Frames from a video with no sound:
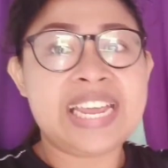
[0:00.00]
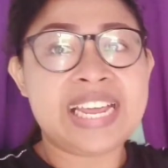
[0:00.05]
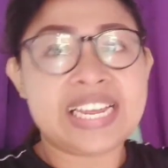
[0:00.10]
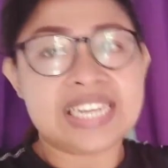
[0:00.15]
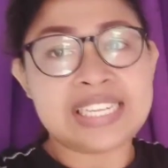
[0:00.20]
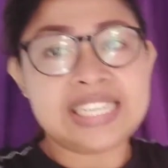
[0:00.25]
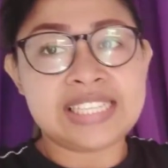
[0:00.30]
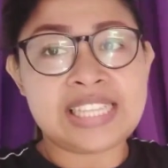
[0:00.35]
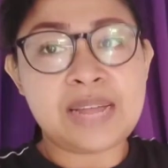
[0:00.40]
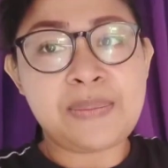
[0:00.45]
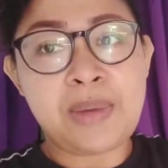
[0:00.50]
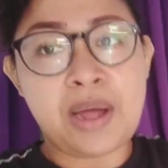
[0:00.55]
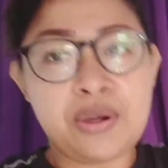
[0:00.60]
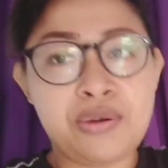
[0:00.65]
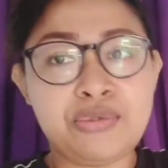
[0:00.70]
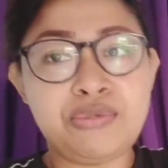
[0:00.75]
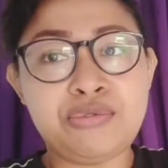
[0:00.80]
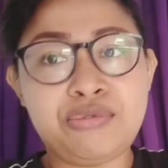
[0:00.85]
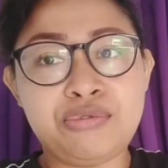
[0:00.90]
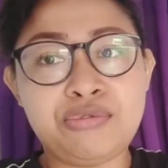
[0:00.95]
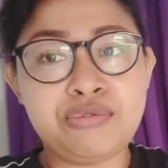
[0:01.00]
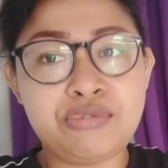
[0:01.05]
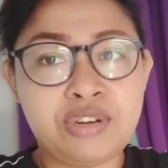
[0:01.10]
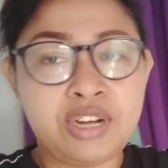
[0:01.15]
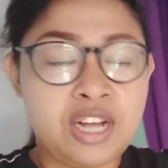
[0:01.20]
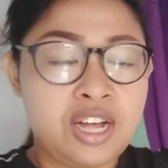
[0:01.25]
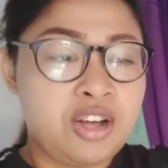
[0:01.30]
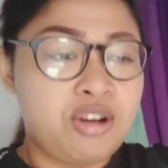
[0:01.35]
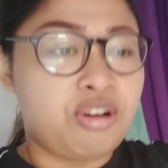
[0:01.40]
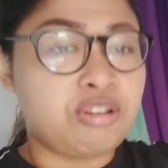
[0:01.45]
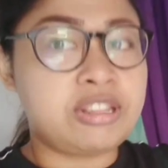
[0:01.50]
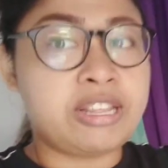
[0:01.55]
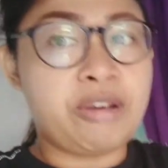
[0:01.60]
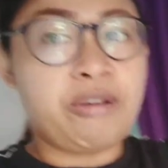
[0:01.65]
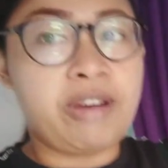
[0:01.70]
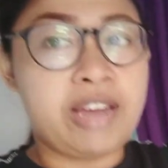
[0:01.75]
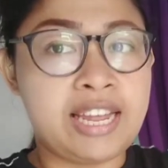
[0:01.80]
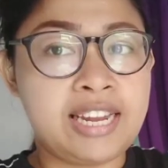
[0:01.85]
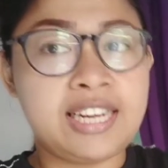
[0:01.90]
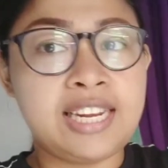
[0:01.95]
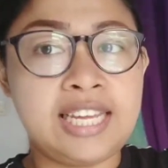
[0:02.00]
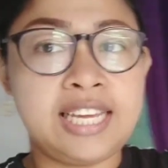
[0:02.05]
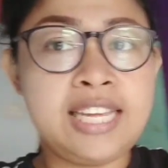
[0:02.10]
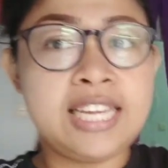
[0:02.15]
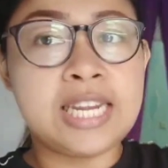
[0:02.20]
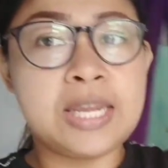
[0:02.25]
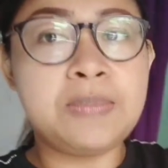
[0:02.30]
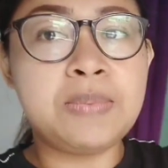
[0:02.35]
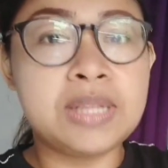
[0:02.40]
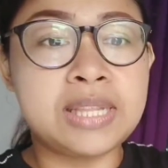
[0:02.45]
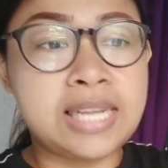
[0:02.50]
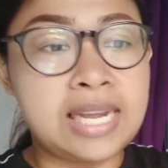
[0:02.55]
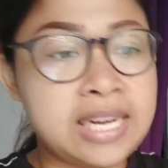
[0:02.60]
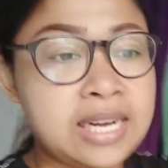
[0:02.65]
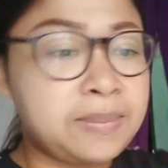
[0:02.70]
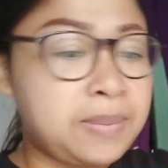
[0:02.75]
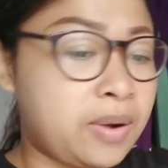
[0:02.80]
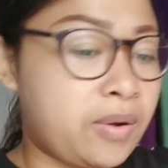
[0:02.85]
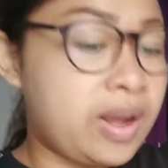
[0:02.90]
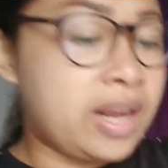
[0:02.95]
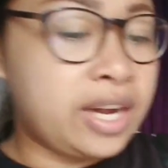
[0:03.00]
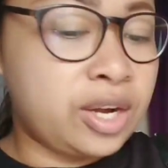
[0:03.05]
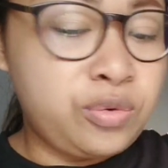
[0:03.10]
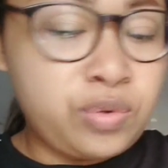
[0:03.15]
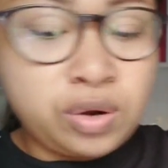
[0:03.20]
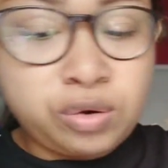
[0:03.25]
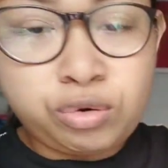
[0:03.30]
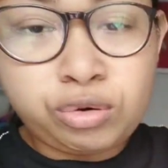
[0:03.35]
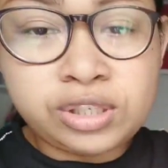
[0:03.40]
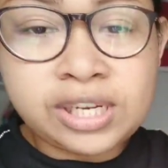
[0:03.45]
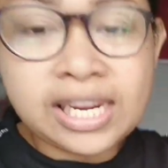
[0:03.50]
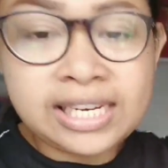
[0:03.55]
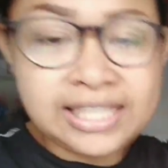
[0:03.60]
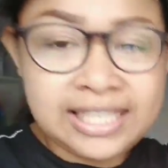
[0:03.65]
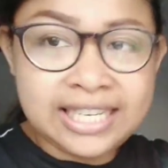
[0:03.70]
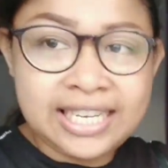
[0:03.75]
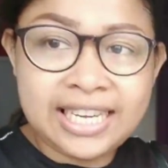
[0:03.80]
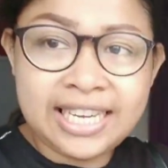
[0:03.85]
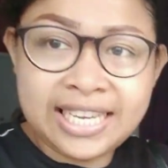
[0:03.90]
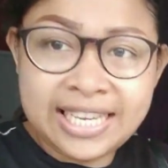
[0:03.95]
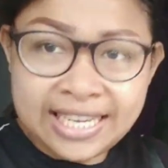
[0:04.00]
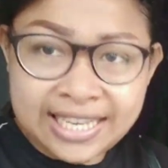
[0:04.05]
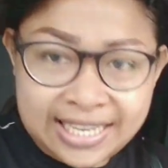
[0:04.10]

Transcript: Karena kita mau OTW ini ribet karena bawa ada dua kurcaci.